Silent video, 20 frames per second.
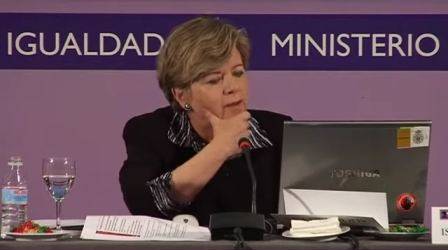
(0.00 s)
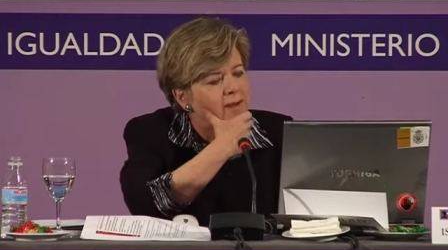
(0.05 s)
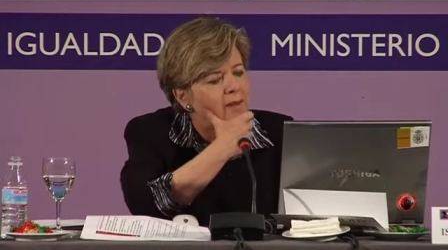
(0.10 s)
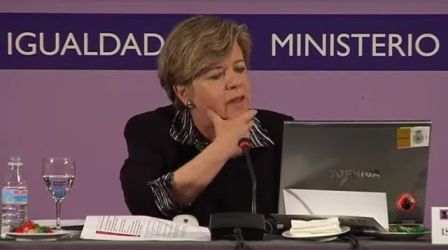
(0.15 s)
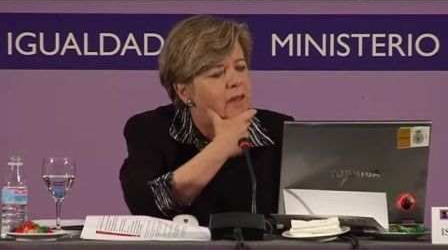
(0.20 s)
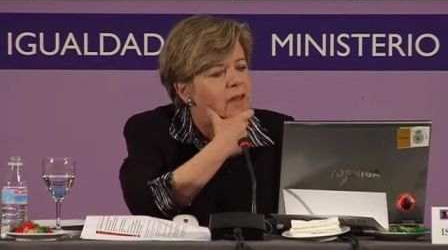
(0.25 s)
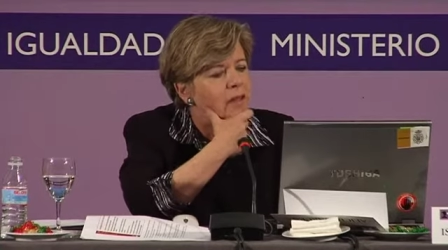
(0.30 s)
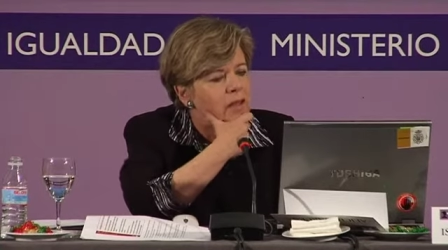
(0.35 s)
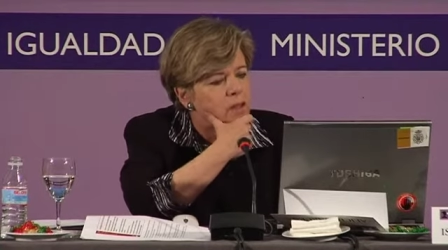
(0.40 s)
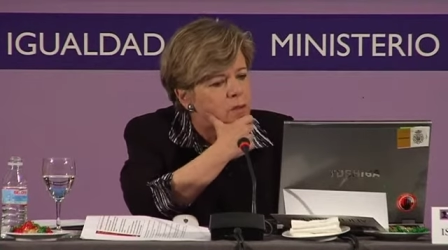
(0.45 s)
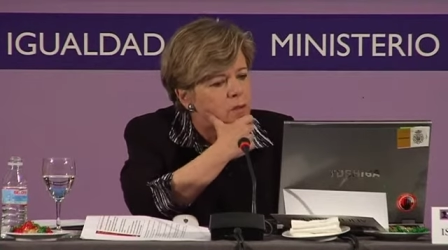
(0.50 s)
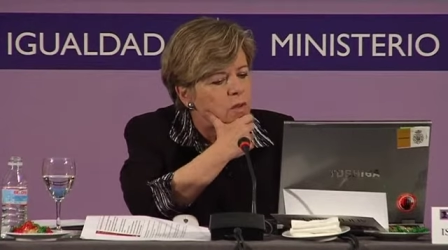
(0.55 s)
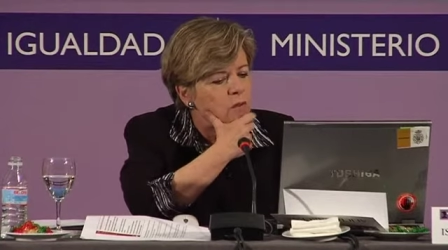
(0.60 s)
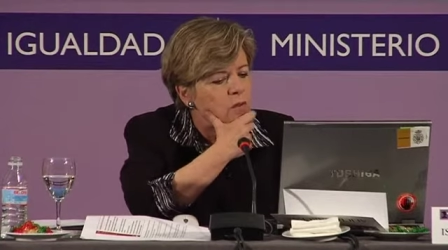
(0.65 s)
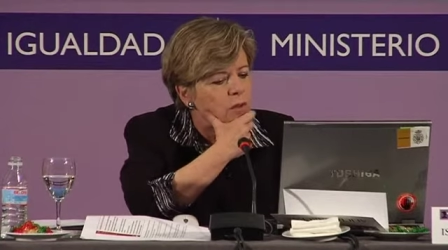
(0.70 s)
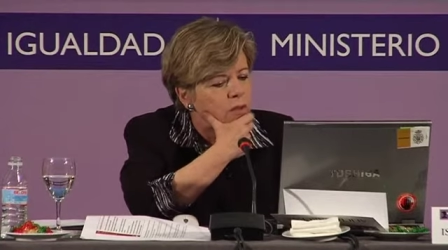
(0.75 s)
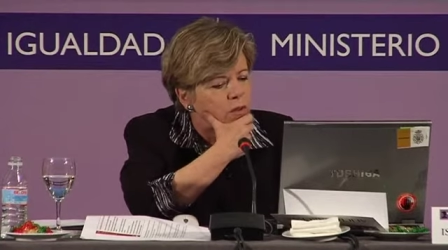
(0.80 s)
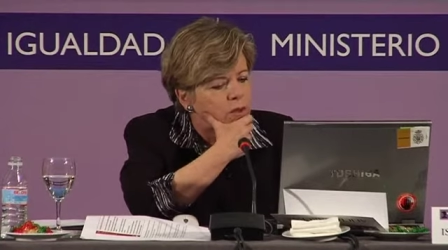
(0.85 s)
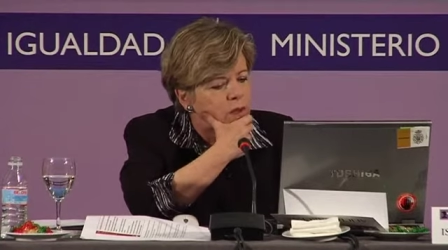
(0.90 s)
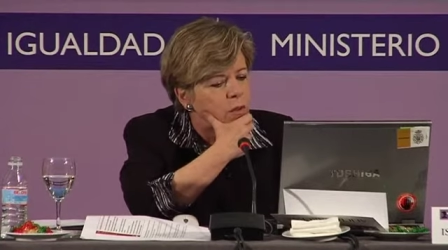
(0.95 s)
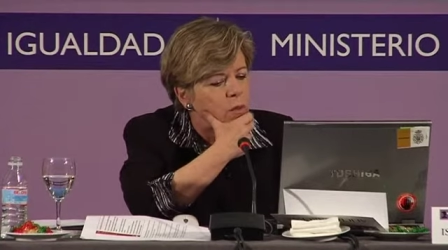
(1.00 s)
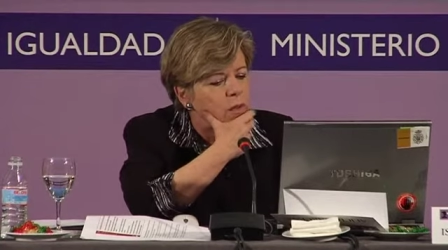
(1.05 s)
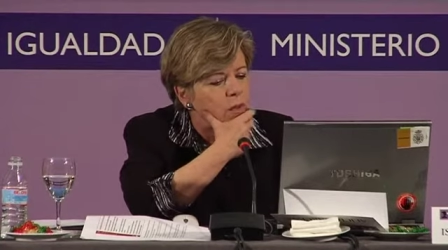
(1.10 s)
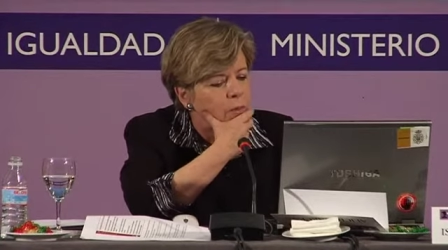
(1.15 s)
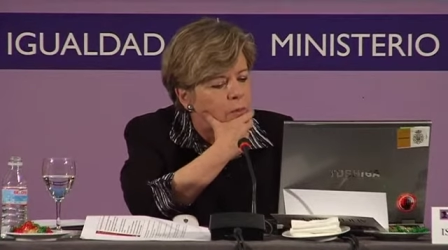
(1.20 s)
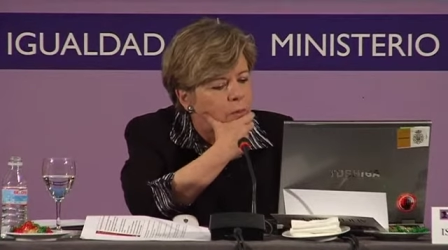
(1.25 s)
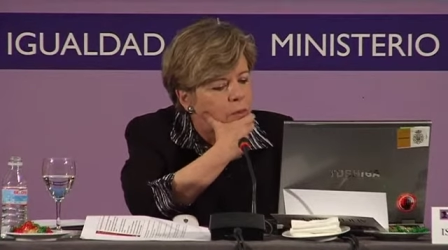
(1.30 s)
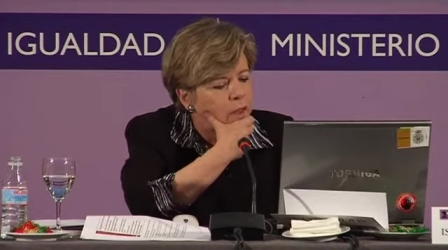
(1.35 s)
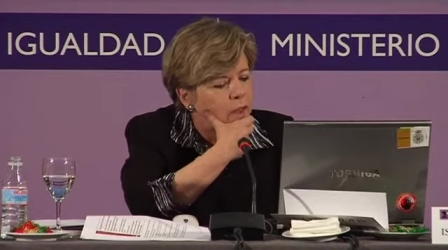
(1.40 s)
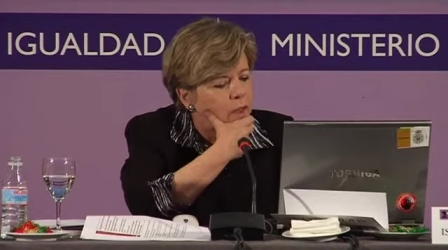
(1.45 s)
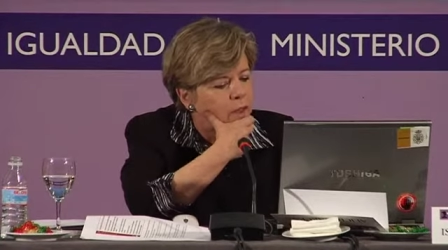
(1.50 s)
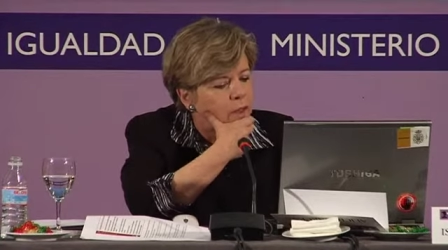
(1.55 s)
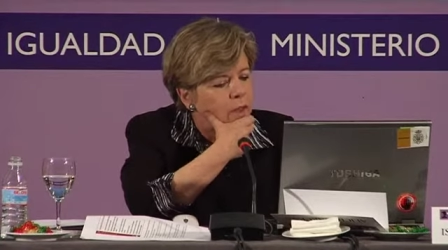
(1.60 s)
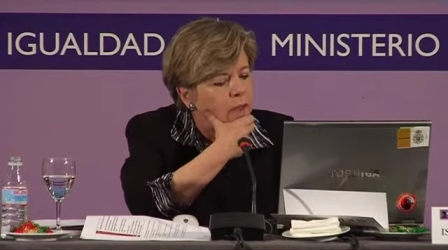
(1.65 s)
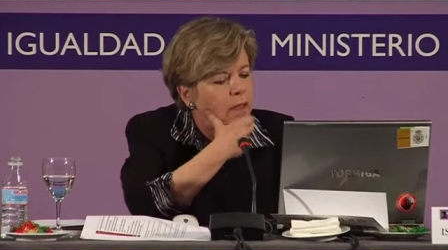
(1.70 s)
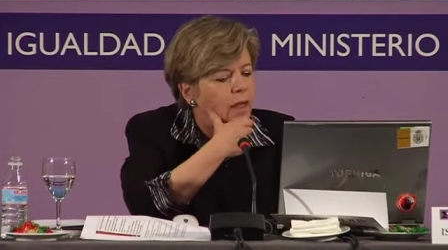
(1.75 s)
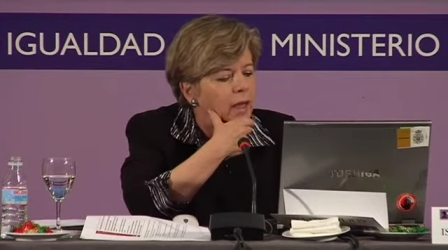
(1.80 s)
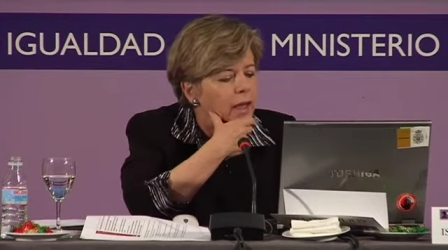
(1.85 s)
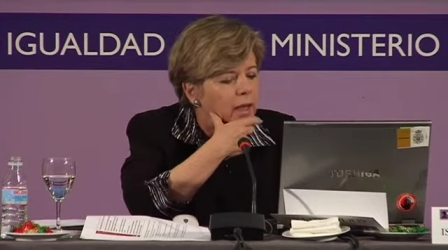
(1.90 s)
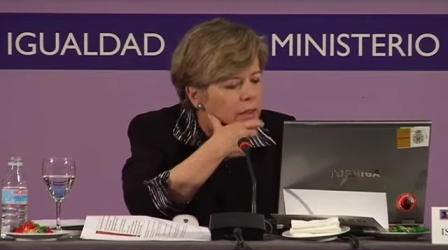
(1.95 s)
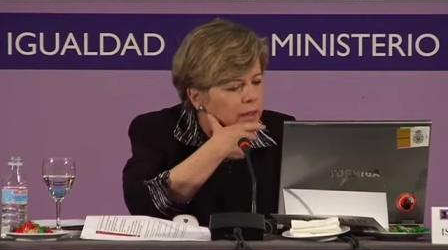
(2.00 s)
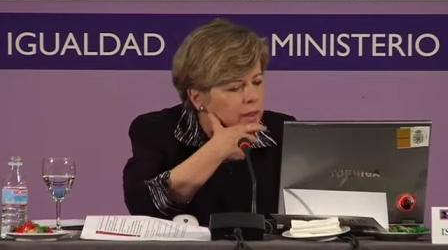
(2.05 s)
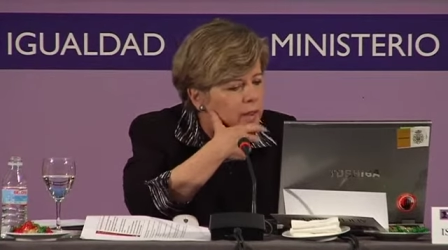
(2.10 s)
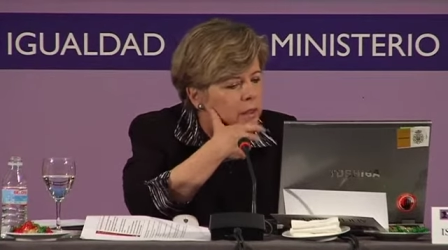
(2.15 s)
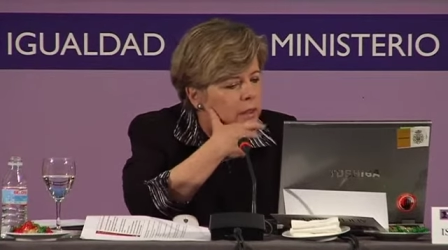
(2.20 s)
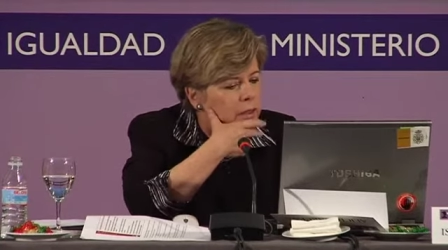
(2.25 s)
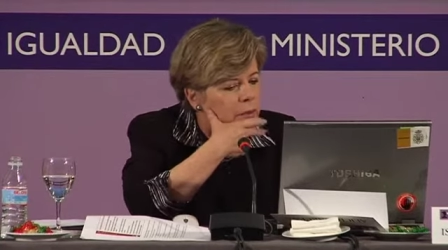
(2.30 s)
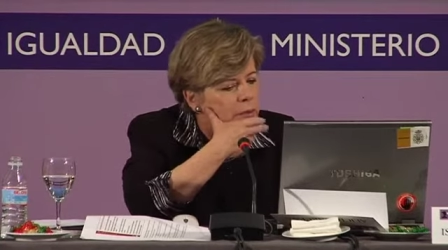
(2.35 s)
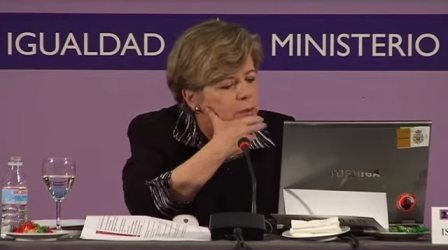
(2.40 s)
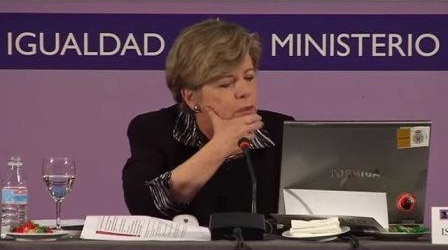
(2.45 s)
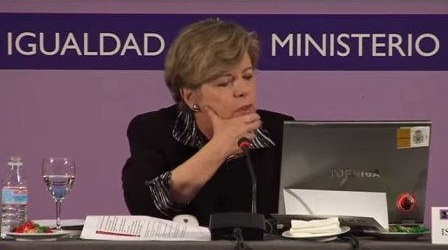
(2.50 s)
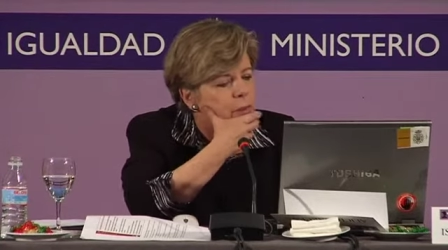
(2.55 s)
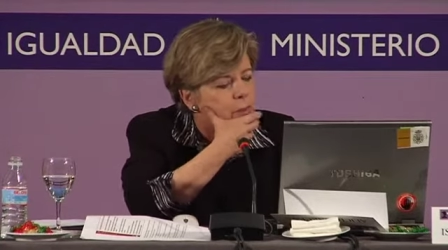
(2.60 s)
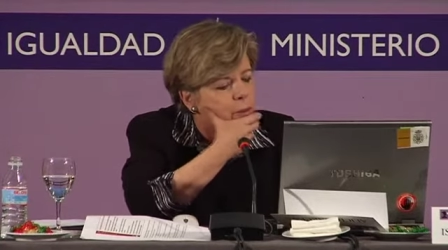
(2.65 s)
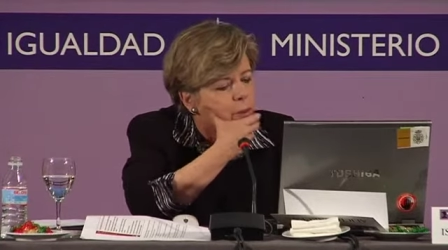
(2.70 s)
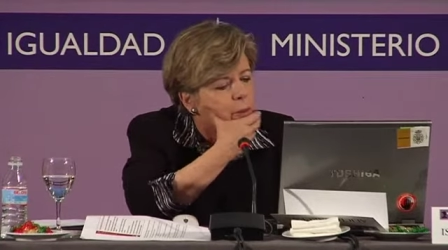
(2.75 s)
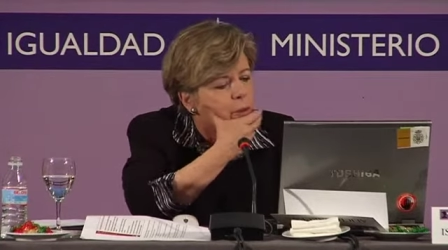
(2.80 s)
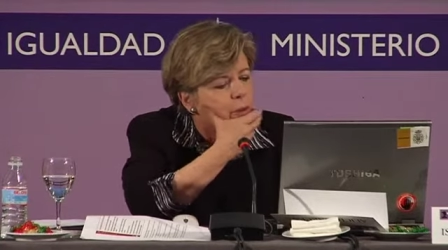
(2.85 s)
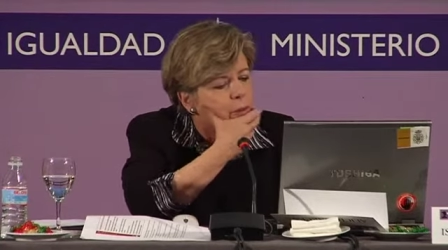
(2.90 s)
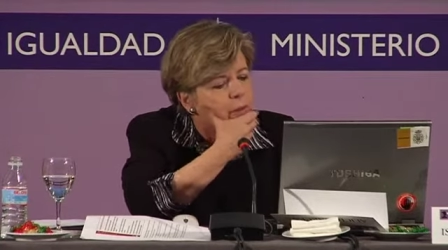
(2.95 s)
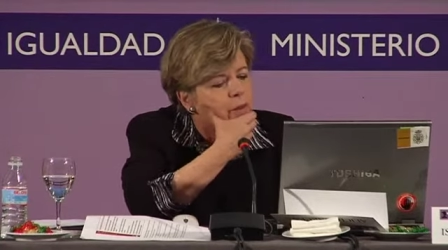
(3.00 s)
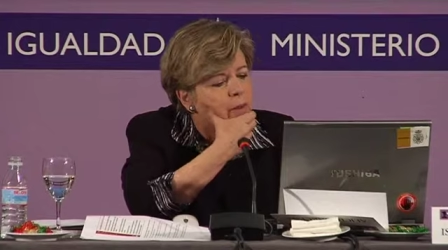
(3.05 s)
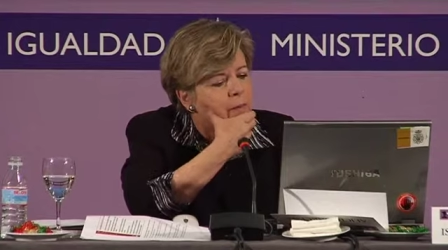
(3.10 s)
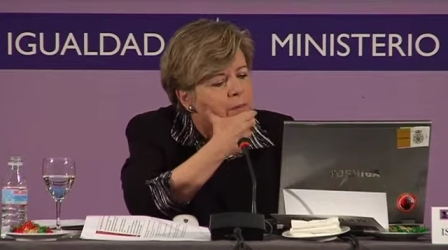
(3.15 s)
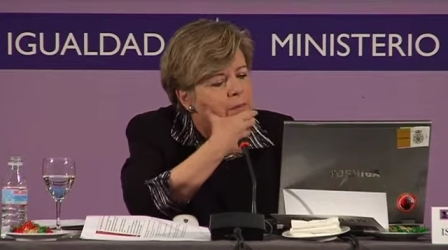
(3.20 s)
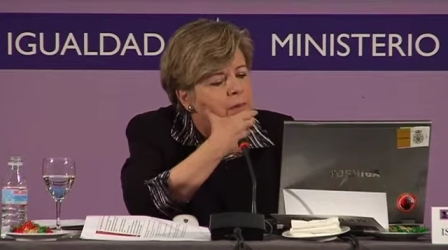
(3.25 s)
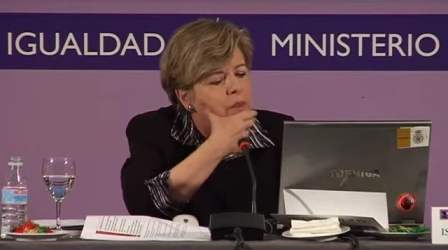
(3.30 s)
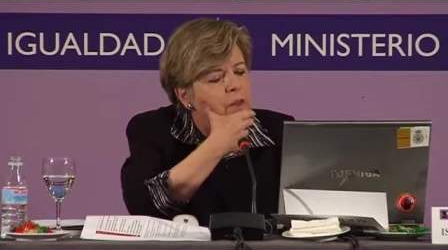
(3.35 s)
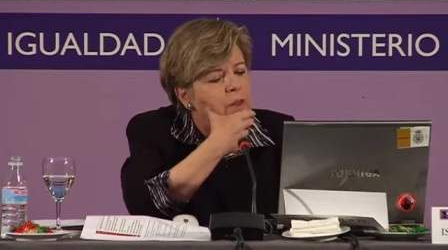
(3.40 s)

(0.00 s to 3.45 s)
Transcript: del ingreso al mercado laboral, ahí tenemos el problema